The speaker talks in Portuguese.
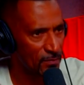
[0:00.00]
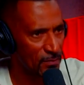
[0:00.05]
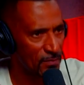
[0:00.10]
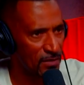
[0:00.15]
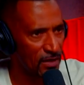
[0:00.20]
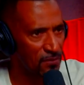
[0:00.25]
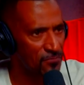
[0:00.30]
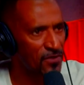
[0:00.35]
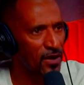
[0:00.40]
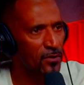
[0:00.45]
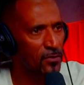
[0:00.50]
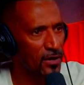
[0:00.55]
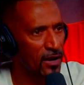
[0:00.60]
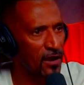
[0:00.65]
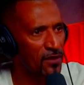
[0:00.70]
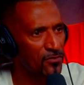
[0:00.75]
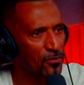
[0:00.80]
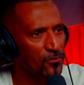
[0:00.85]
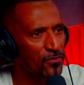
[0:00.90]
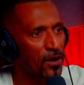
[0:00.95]
Nem falo
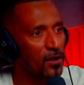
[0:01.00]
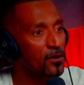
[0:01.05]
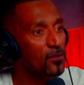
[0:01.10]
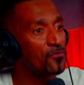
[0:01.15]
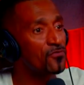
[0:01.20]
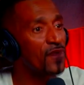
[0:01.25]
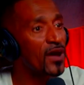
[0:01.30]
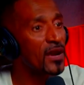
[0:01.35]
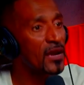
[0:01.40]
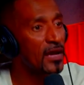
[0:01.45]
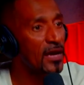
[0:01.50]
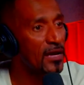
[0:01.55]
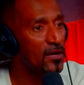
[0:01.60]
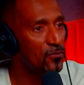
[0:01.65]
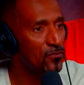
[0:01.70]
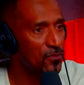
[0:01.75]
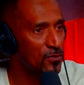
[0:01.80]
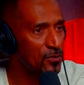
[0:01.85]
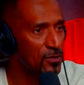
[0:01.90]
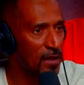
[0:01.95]
gravei, eu falo que eu falei
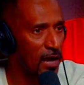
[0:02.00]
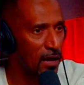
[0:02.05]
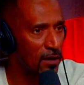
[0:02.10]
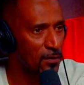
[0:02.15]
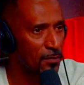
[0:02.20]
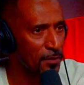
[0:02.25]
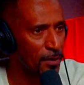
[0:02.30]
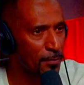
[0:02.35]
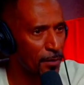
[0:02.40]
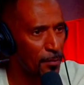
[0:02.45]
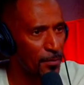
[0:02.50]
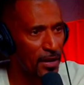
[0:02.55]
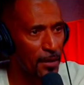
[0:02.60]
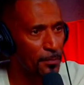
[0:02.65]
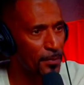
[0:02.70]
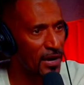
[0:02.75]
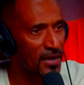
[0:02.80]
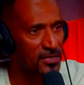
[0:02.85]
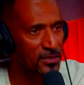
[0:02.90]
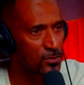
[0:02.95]
o vídeo da água, porque para mim era
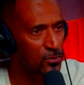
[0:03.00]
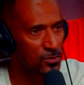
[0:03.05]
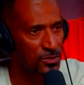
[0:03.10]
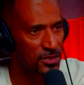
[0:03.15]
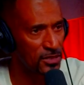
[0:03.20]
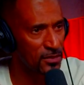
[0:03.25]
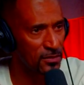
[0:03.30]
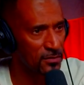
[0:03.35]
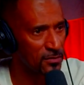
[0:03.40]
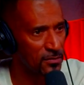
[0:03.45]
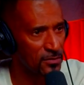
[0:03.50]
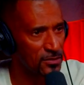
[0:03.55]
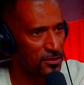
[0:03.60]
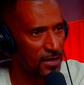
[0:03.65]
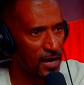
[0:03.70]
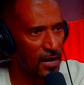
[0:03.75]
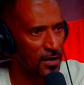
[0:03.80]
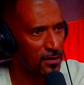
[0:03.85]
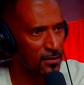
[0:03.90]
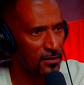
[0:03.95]
prática do dia,
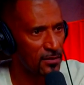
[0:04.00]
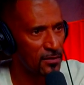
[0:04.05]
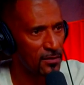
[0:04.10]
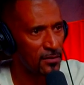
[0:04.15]
diária.